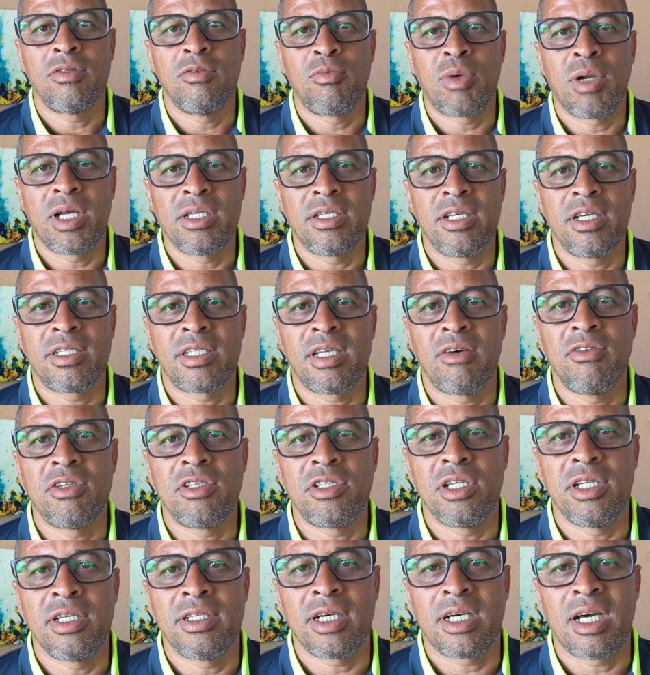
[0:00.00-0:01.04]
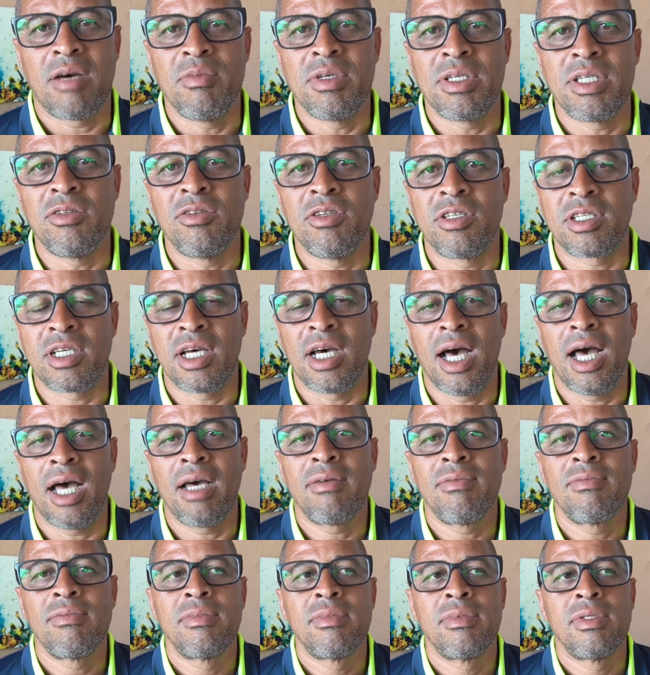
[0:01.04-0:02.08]
prazer estar vestindo essa camisa do SCA.
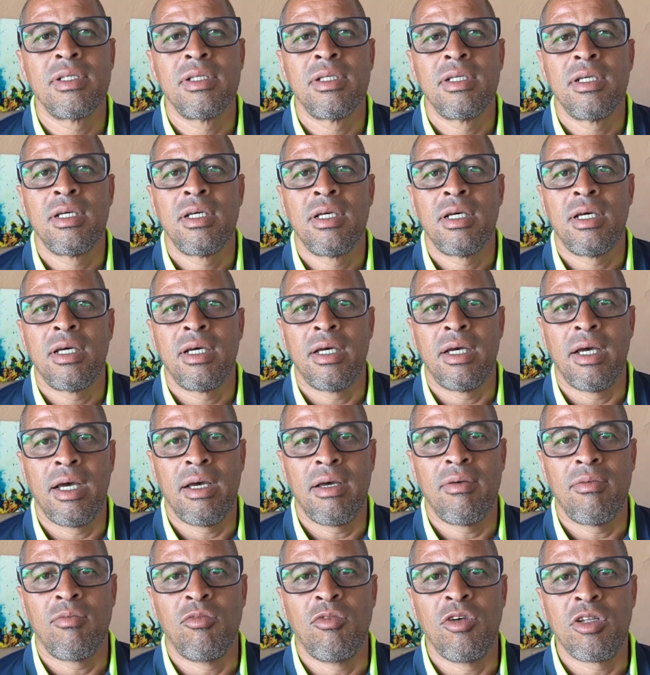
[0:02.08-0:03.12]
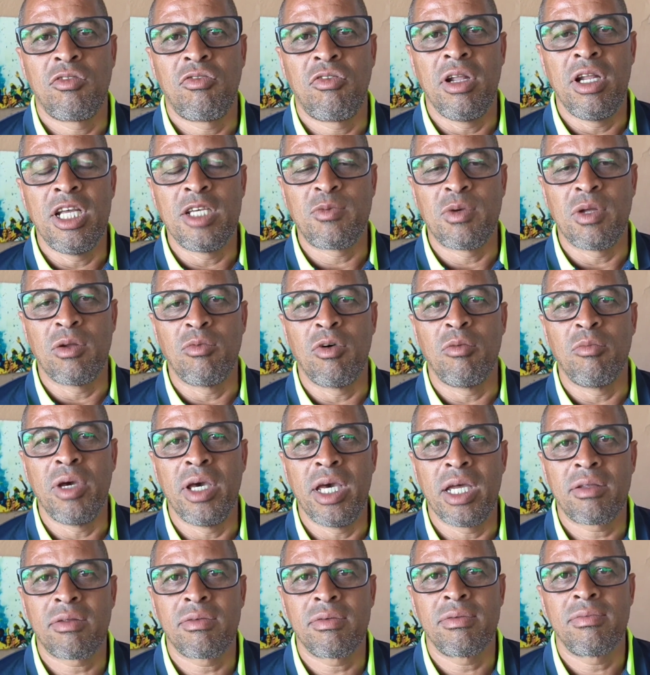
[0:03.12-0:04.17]
é né? Muito feliz pelo
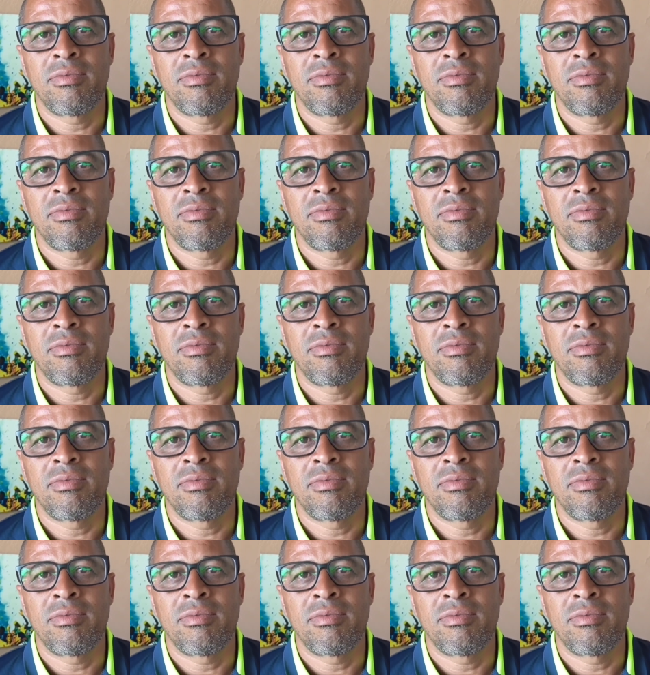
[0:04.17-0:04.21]
momento.